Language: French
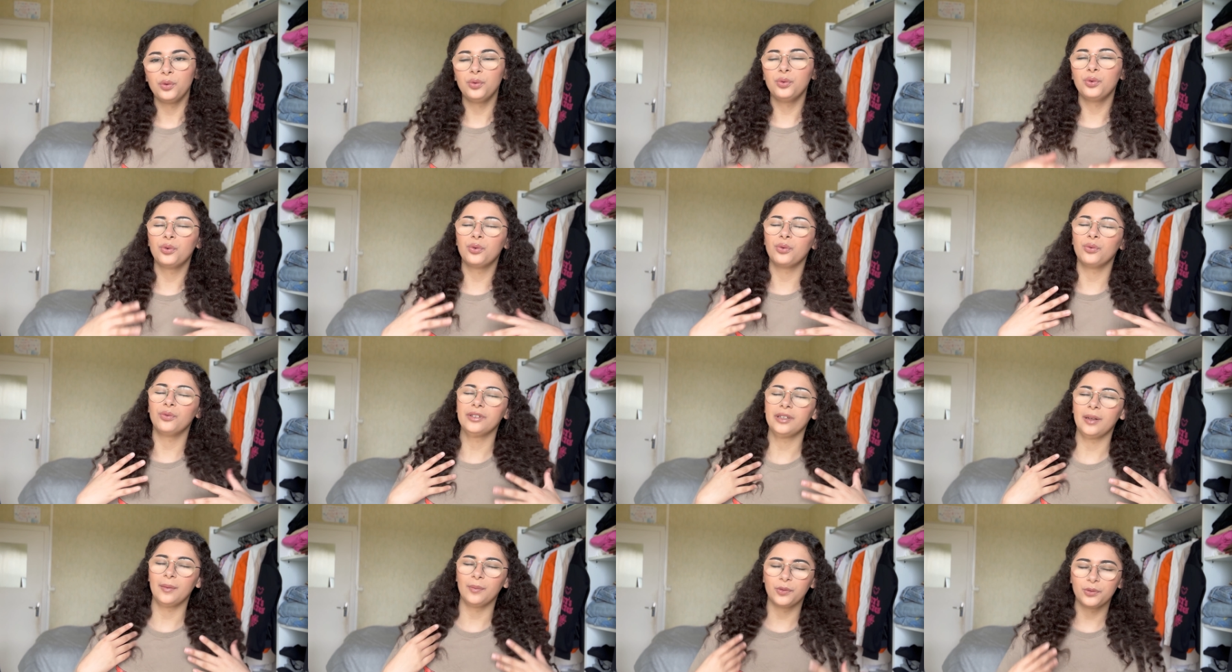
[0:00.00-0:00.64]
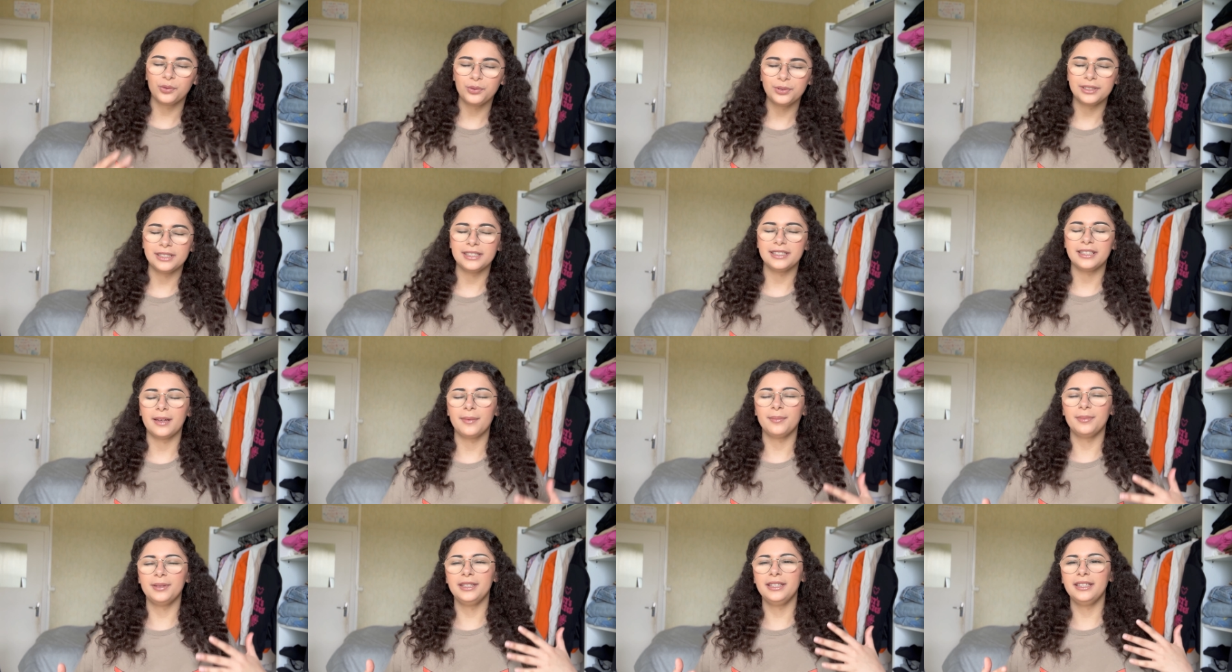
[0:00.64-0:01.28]
Donc on aime tous ces
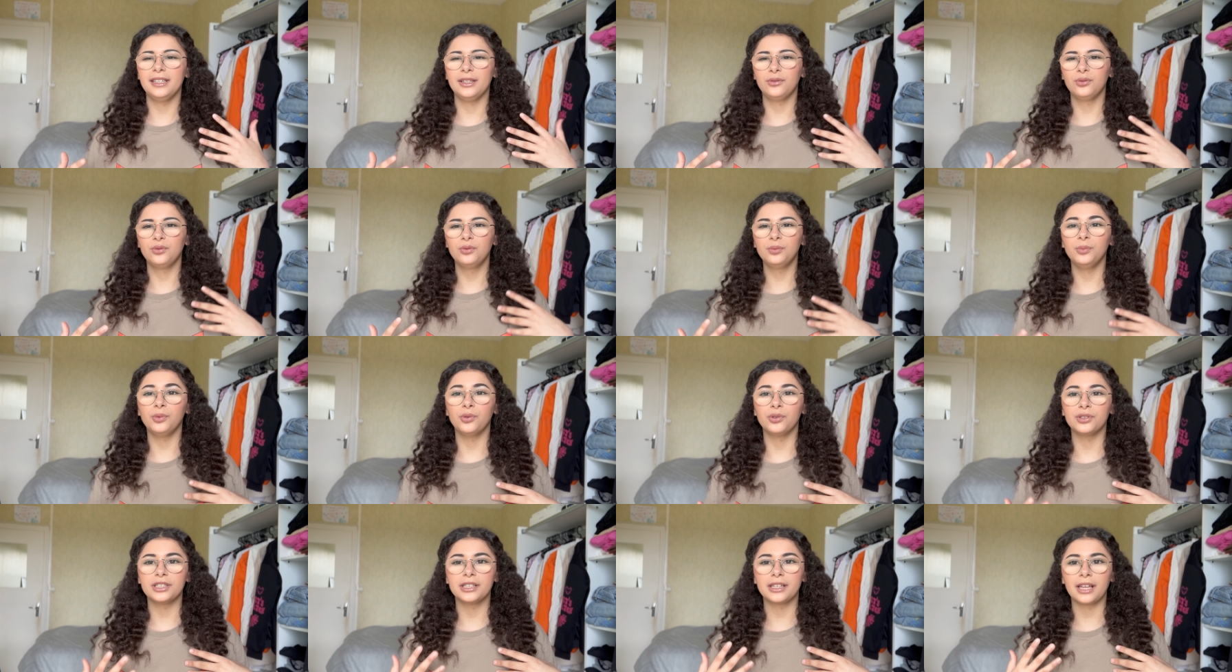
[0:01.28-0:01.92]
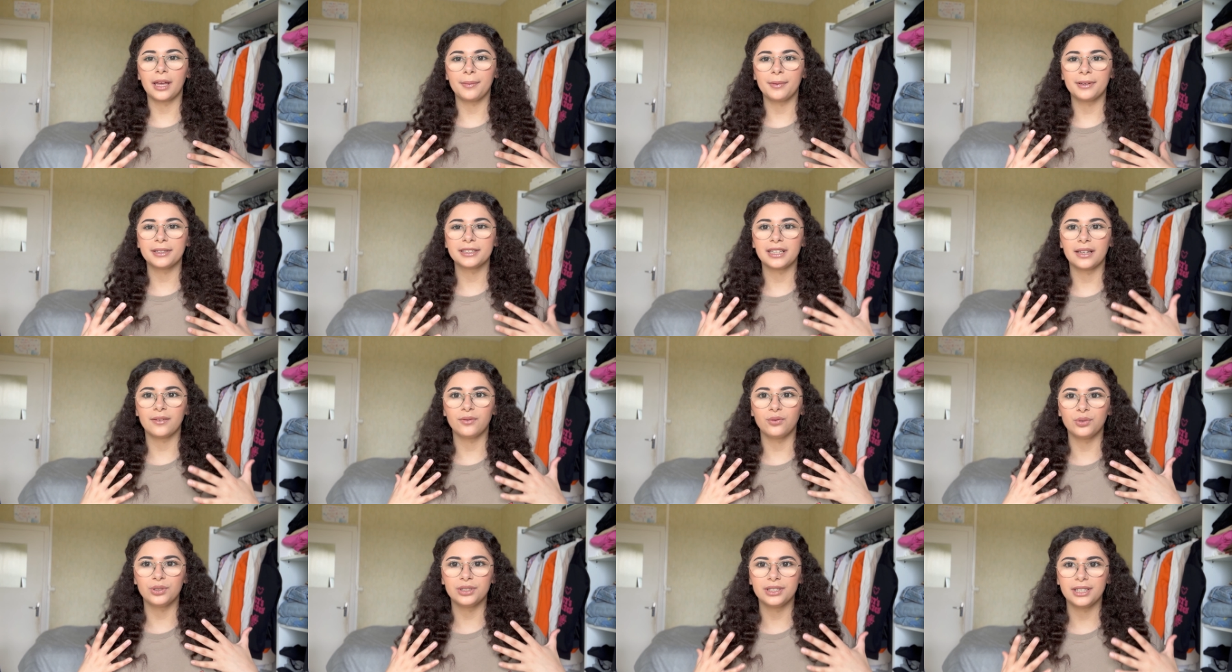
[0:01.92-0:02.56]
habits et tout, mais on sait très bien que ça
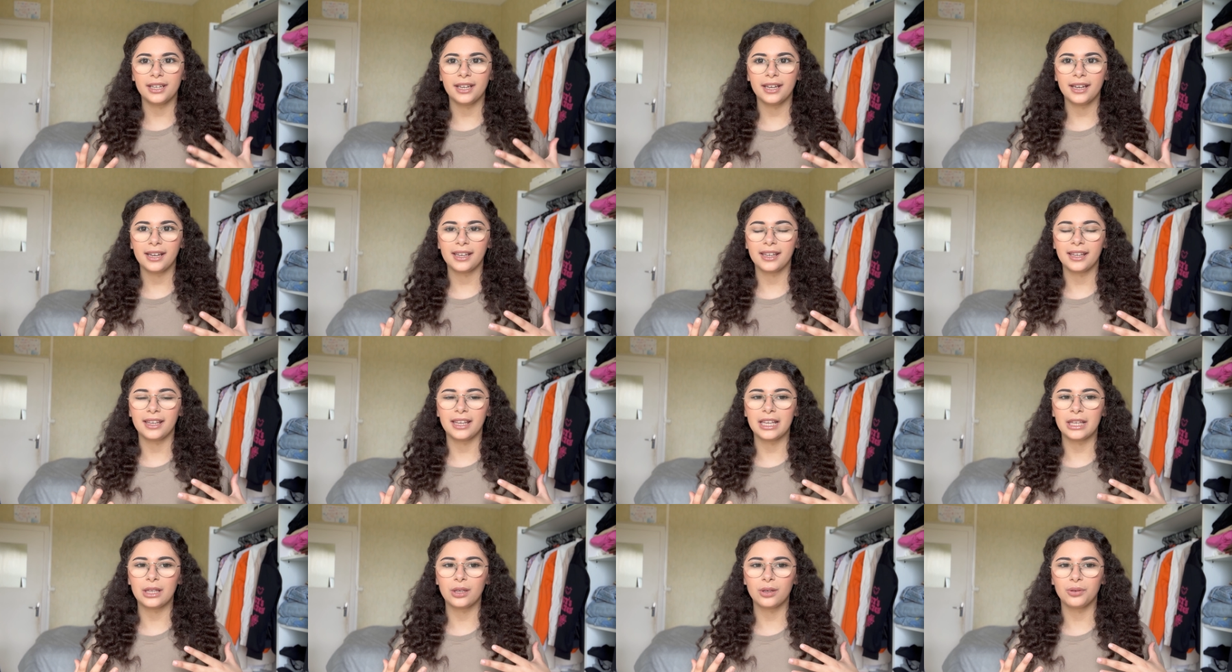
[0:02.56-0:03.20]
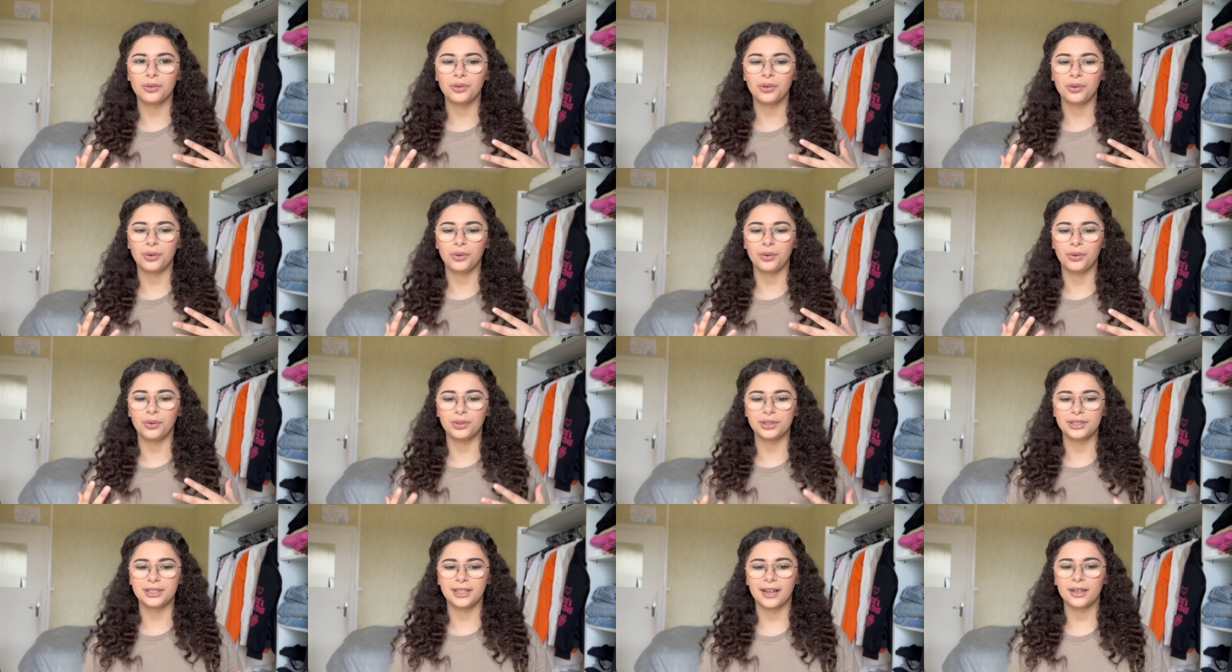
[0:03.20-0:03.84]
vaut cher et que
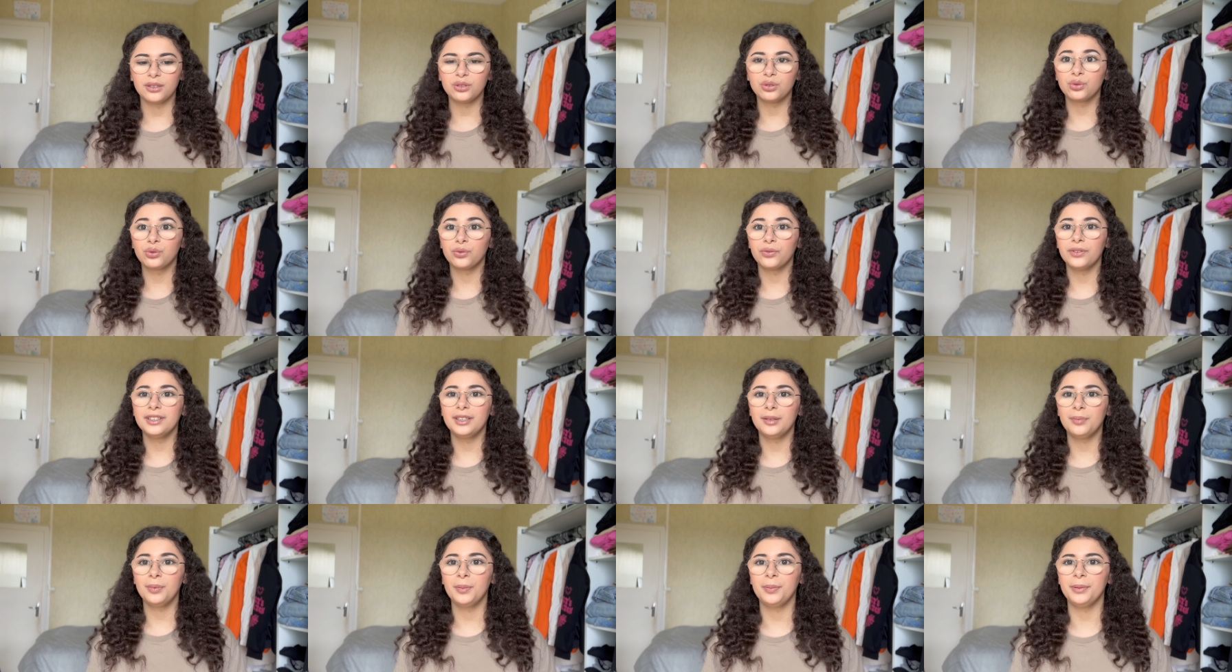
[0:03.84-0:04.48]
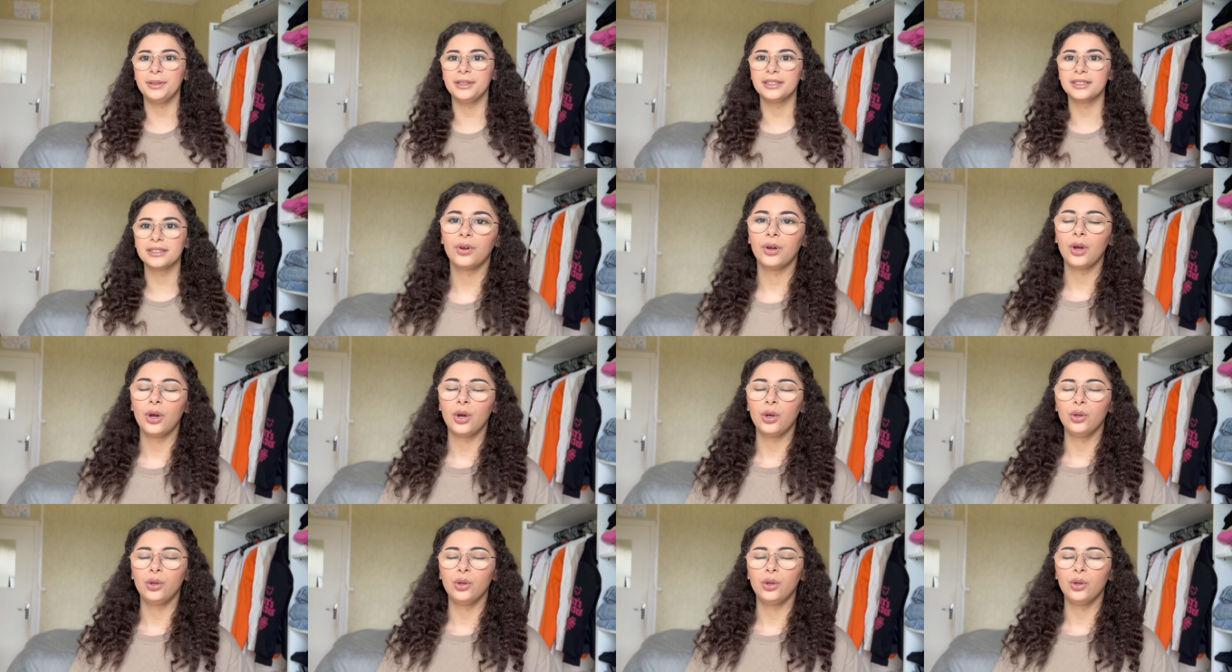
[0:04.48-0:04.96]
euh, c'est rare de trouver des pépites.